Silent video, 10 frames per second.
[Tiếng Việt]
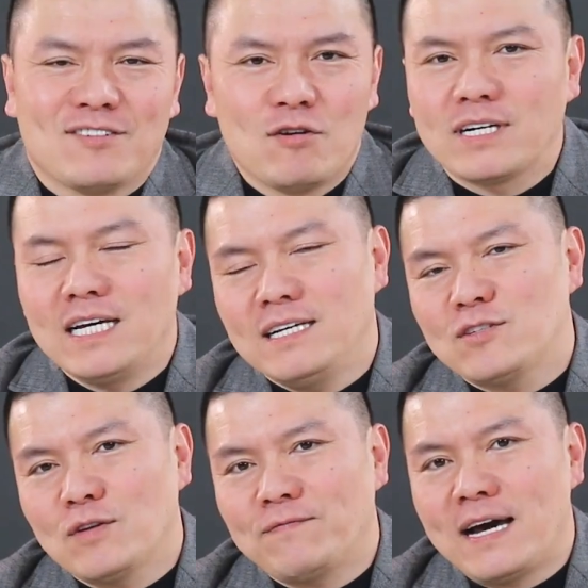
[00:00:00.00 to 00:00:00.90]
đôi khi
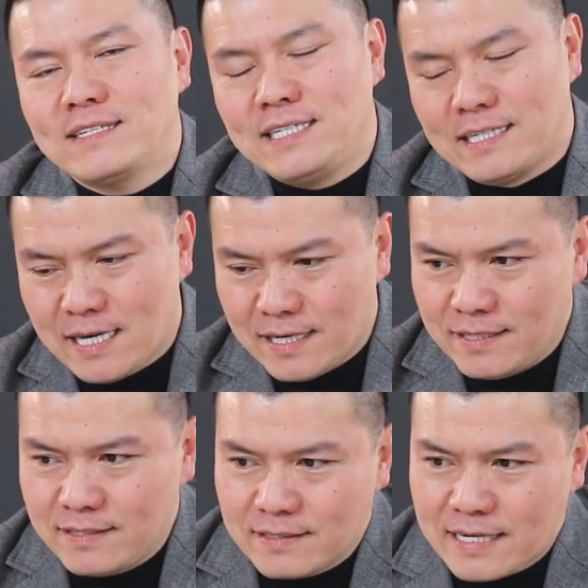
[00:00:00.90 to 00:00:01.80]
xuất phát chỉ
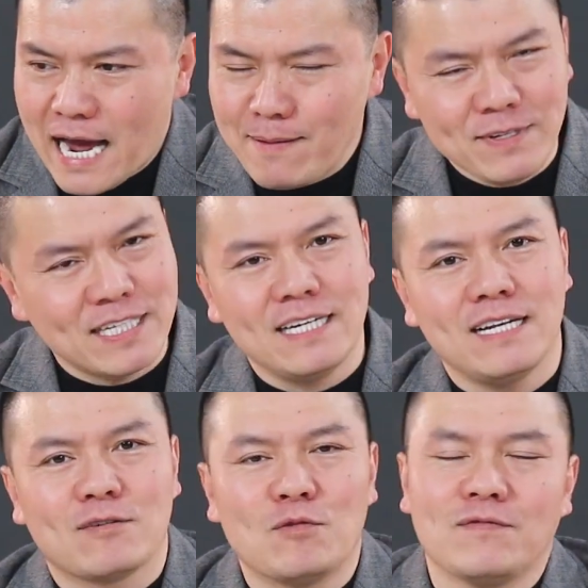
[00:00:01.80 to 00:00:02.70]
cần kém một tí
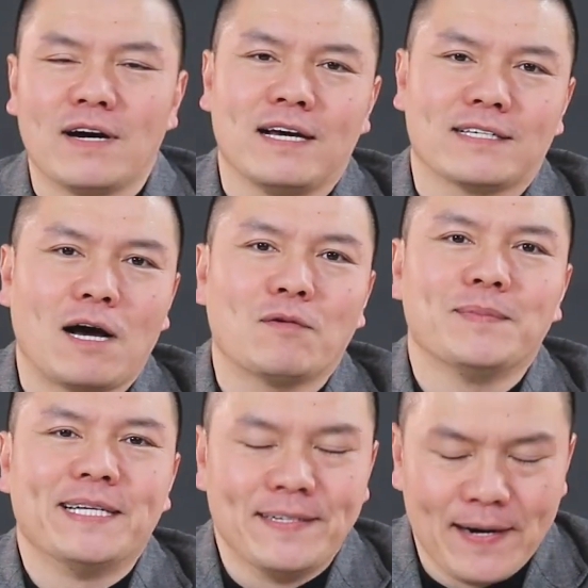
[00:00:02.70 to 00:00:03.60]
là cũng về sau như
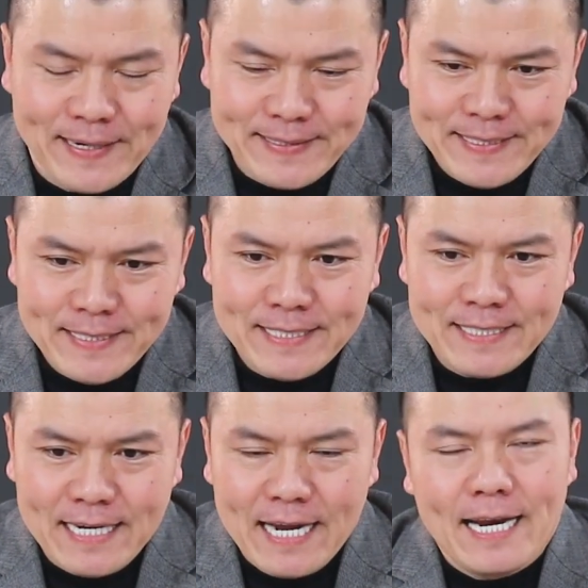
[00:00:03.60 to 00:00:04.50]
bình thường
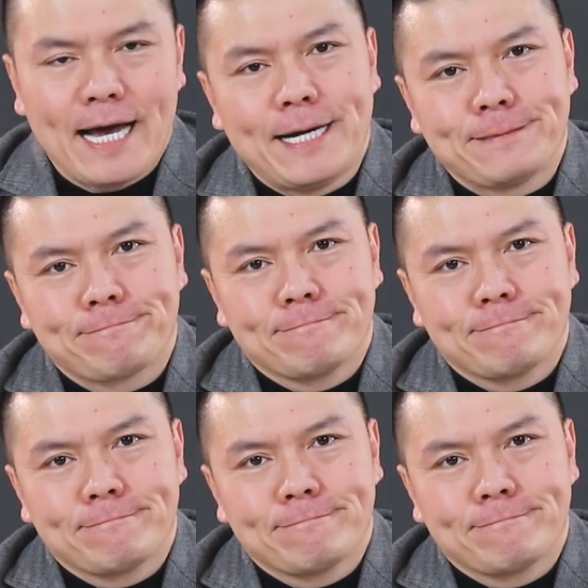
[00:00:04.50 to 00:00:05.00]
nên là